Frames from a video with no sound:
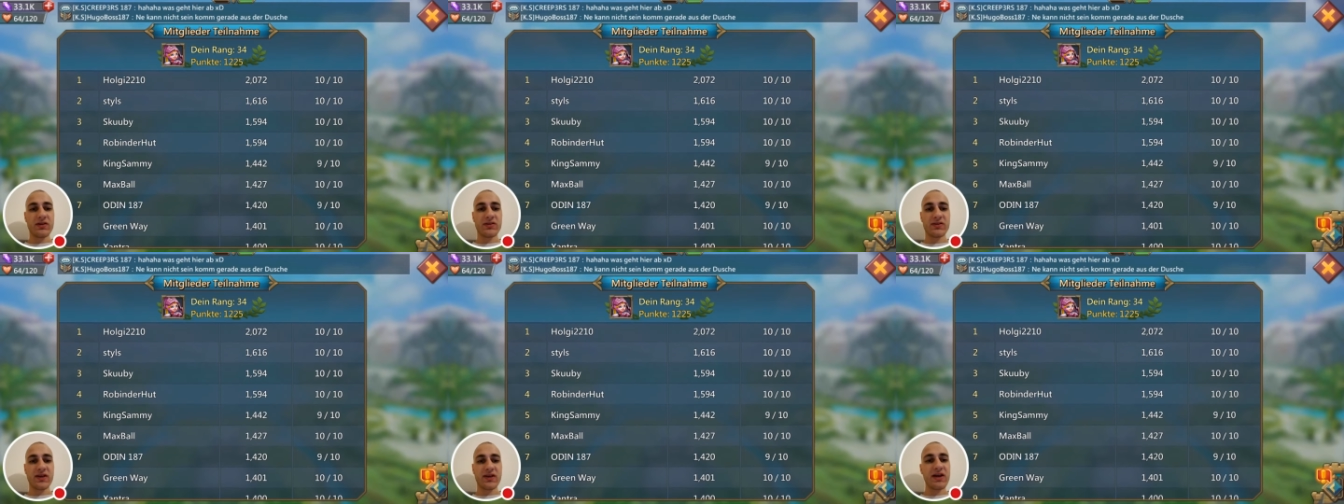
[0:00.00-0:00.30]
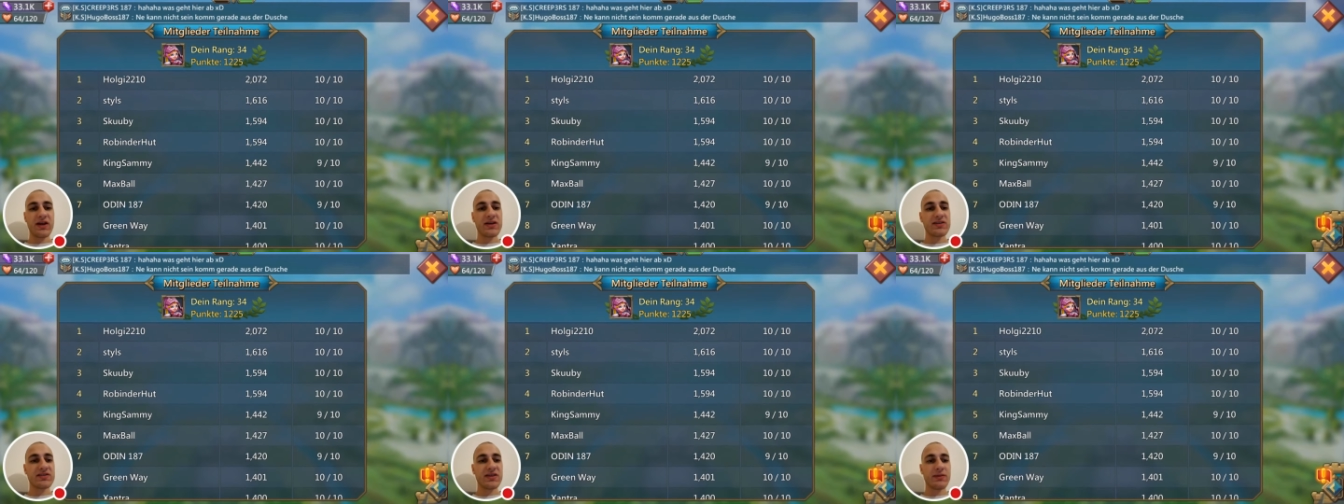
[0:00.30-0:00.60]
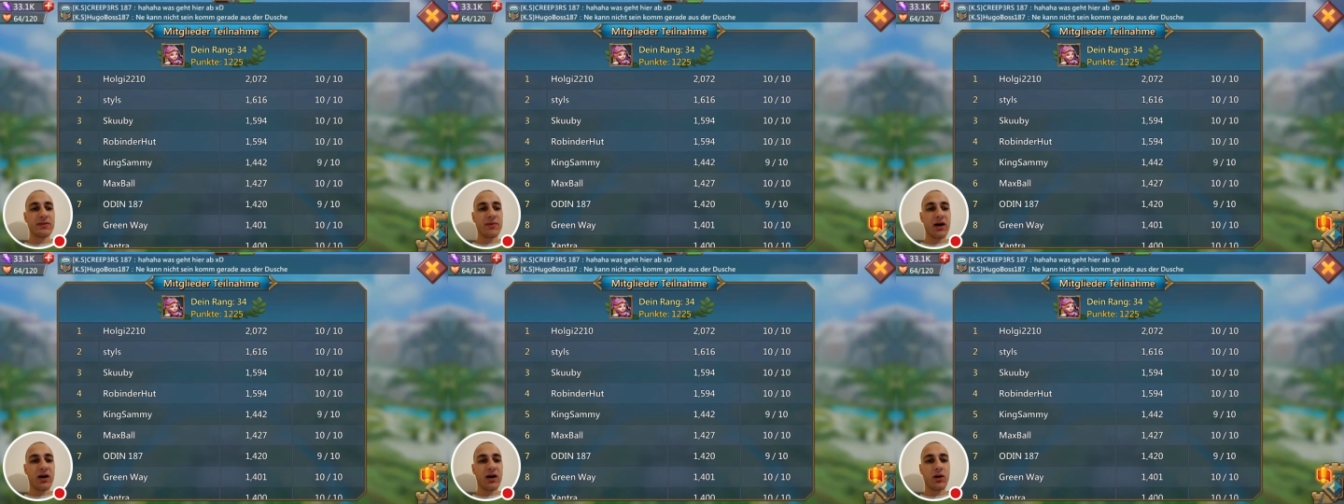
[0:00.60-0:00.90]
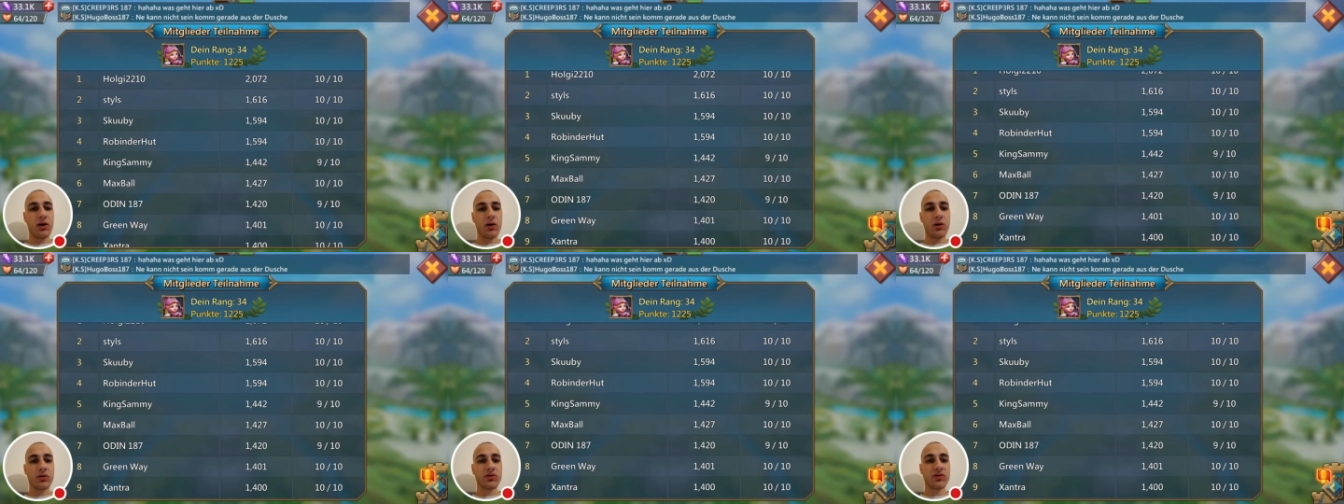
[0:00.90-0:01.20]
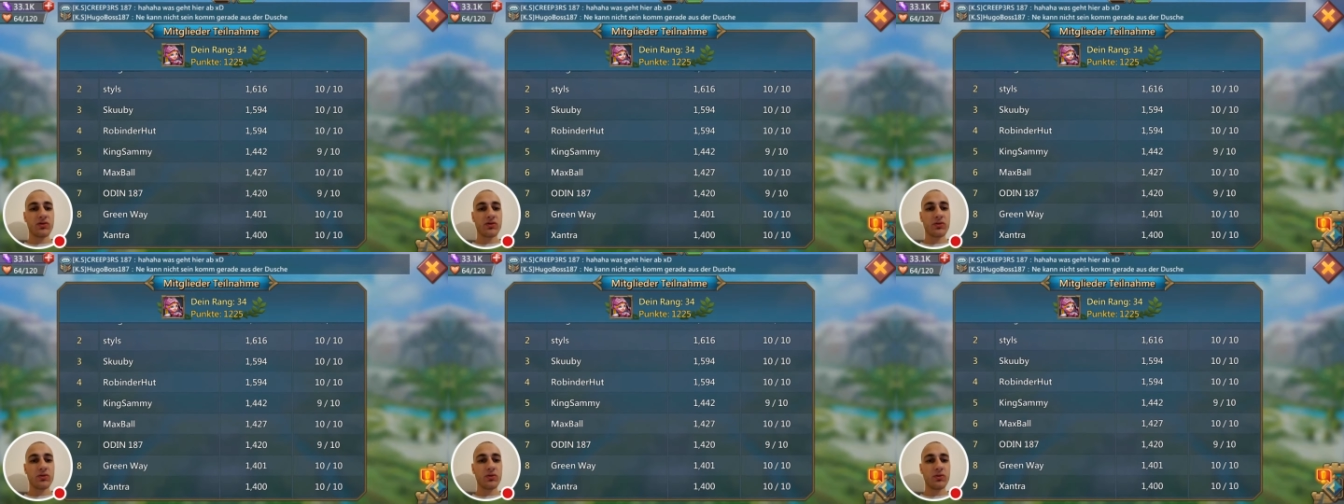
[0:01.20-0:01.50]
Styles aber auch,
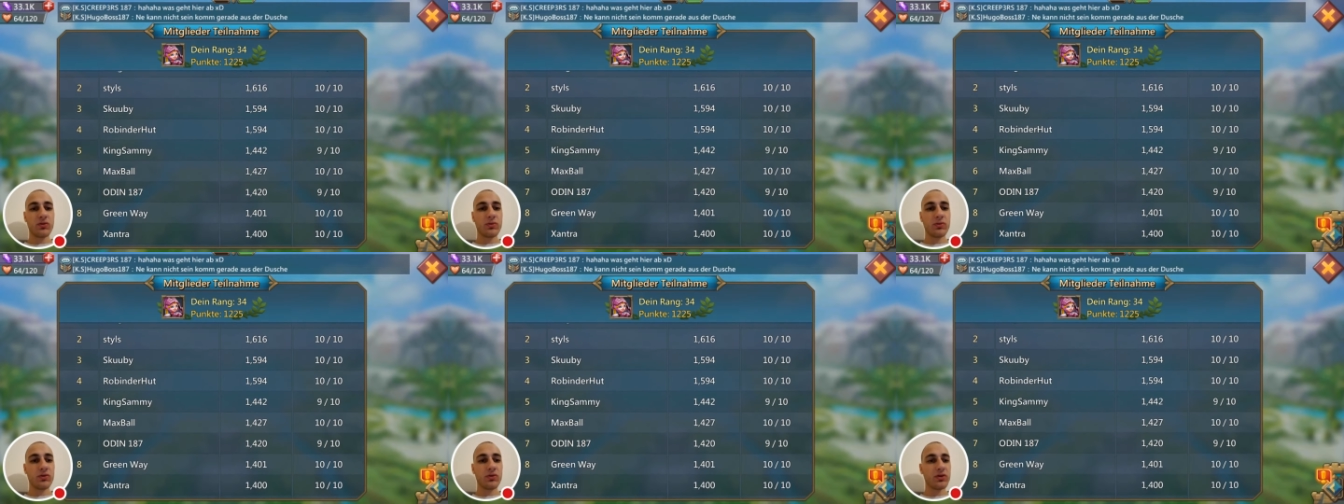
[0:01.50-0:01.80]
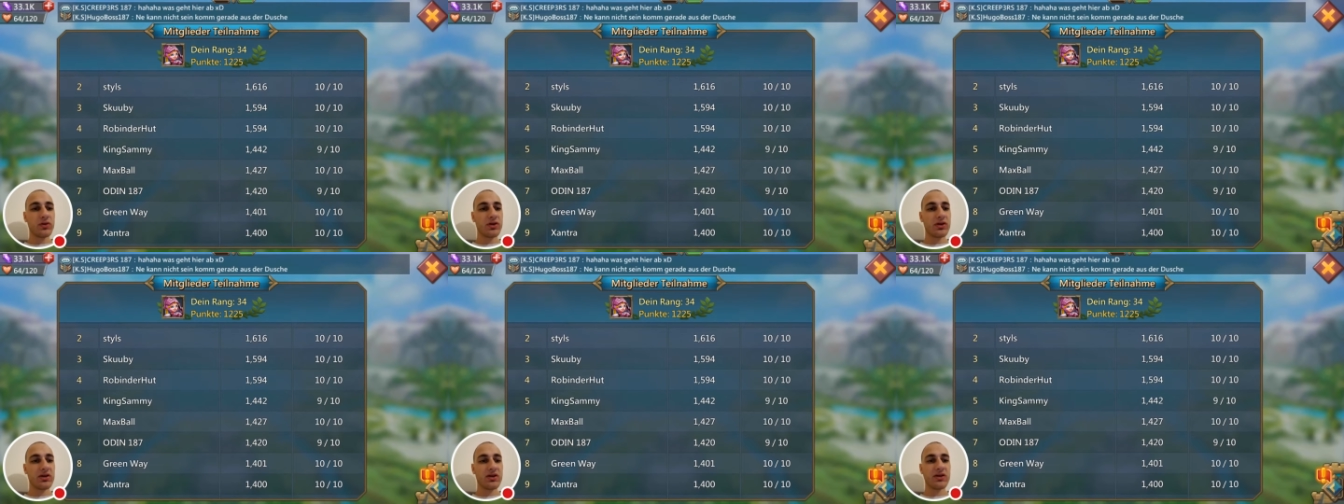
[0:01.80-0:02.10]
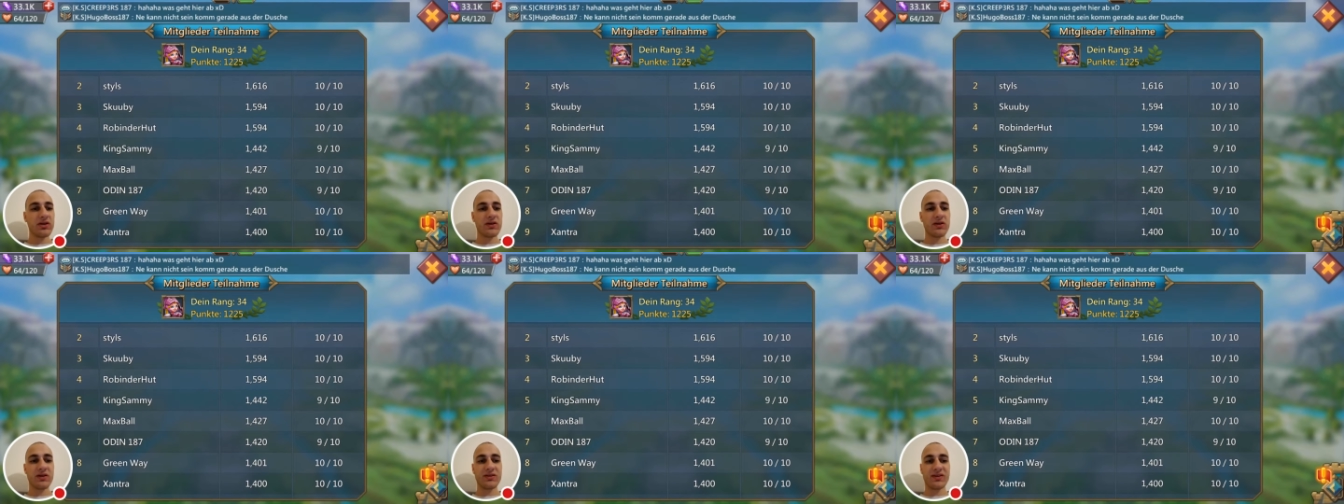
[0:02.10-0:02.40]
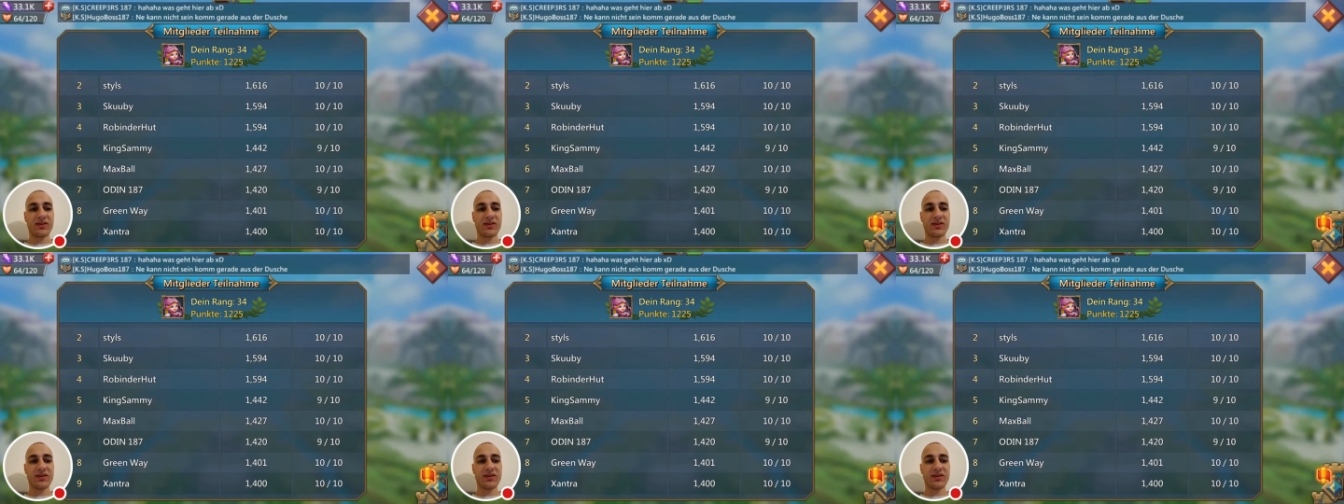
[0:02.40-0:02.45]
Skubu hier,